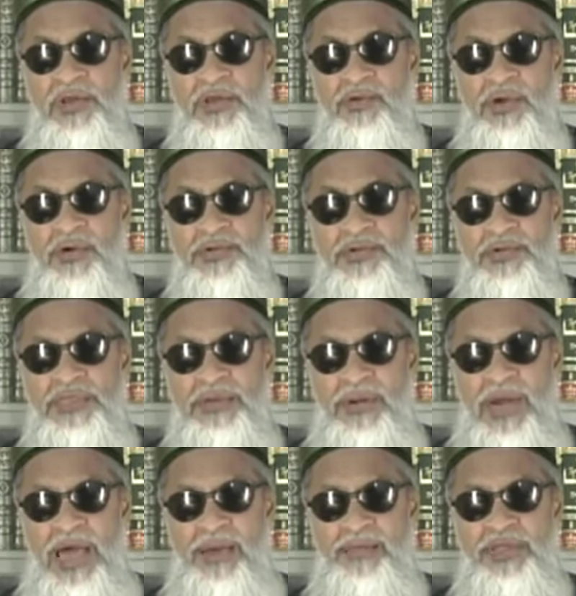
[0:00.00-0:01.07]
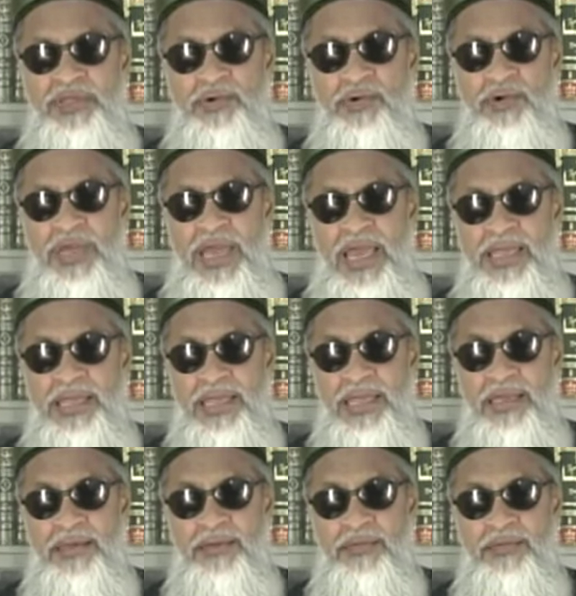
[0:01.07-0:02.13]
क्योंकि हुजूर से बड़ा आबिद तो कोई है ही नहीं
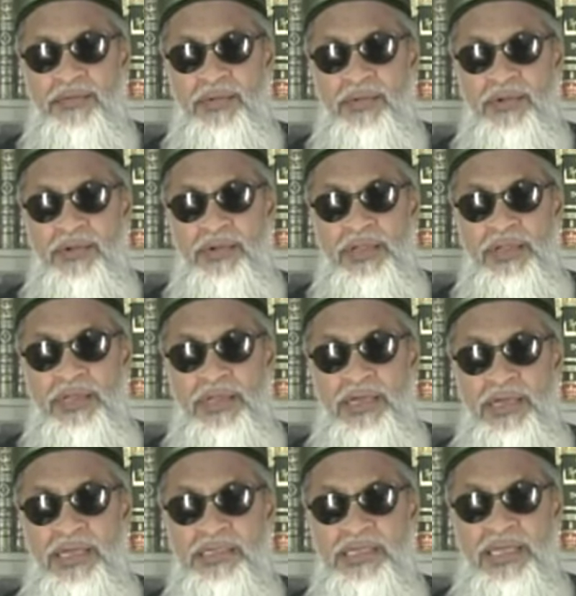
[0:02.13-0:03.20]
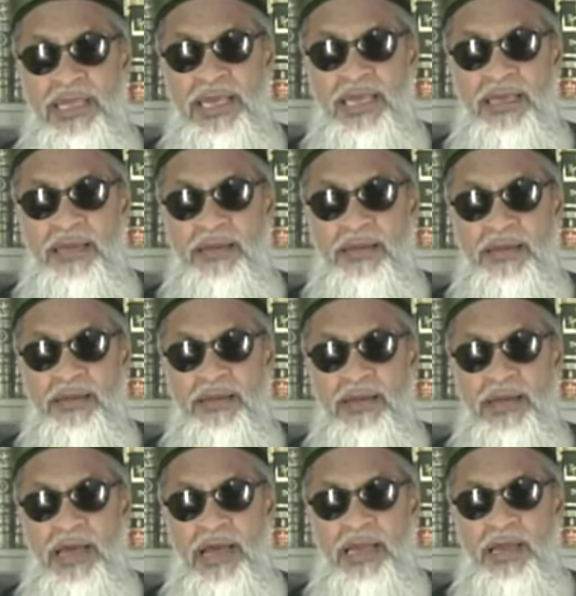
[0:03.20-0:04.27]
इसलिए
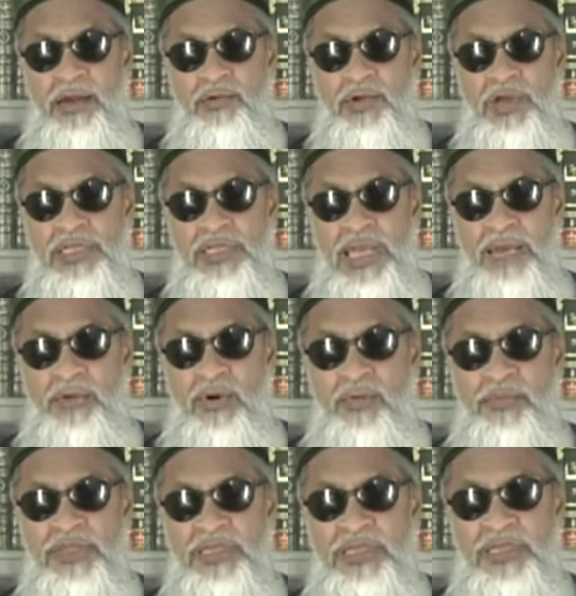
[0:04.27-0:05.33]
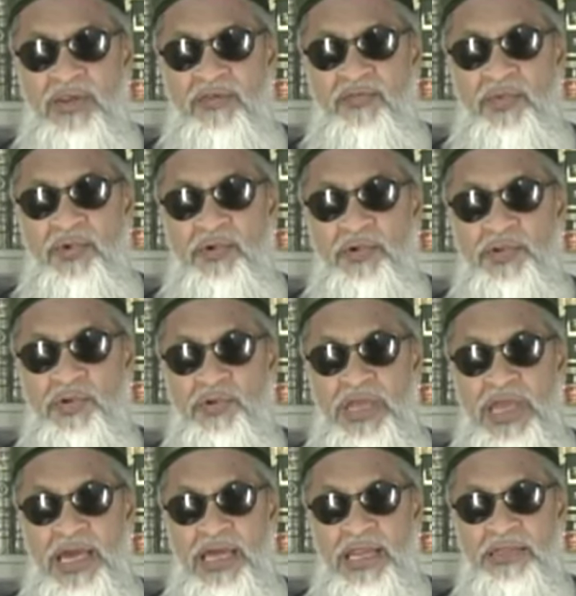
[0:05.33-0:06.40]
अगर रोए खताब उम्मत की तरफ भी हो तो
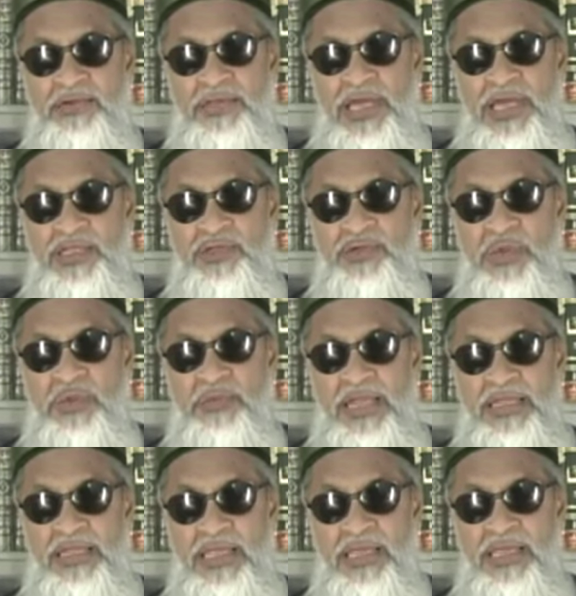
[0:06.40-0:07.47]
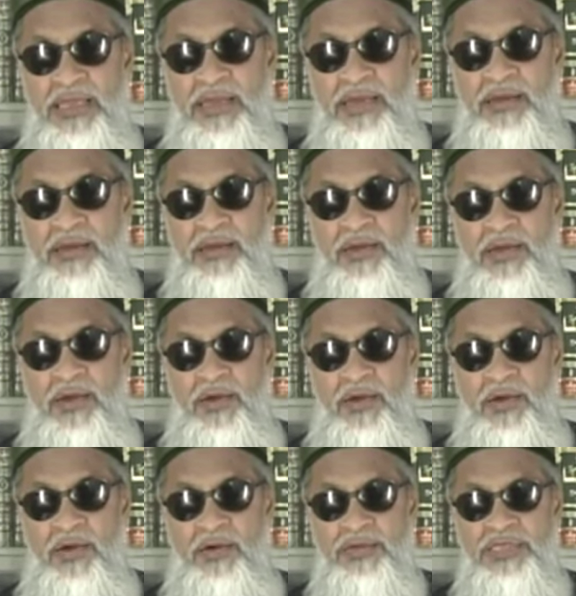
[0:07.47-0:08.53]
कोई हैरत और ताजुब की बात नहीं है
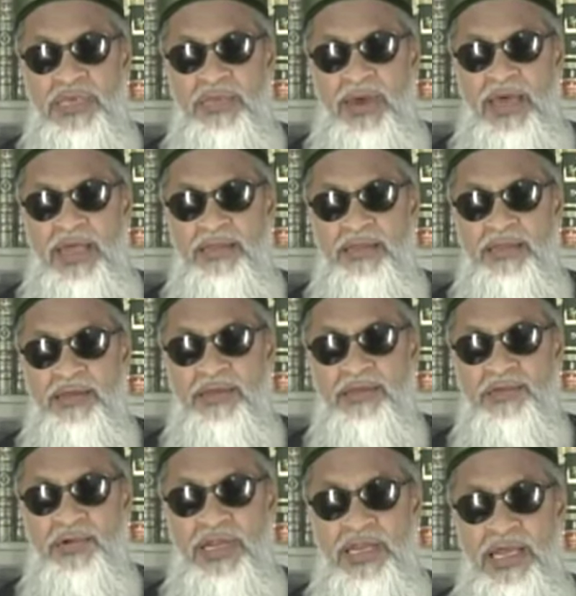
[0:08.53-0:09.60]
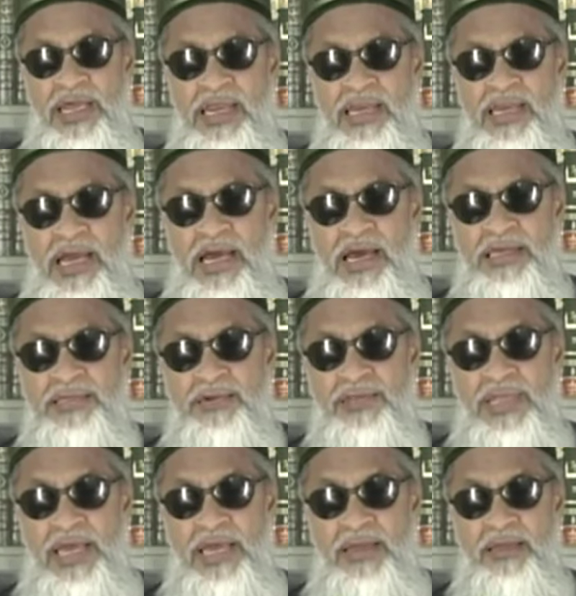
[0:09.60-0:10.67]
उसके बाद सूर्य नहल का आगाज़
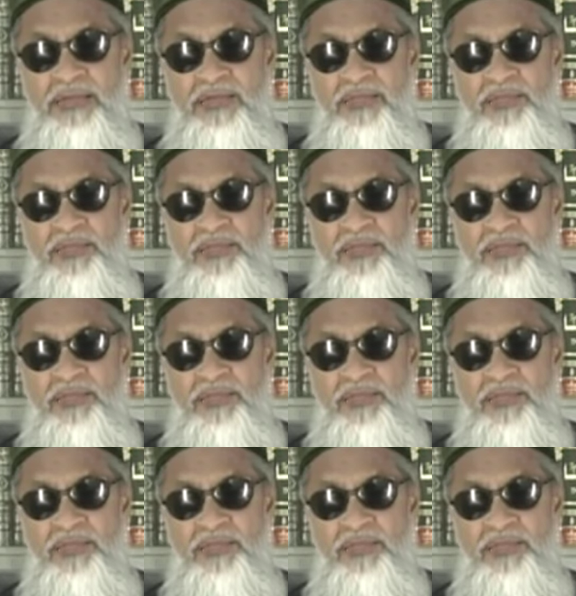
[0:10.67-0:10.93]
होता है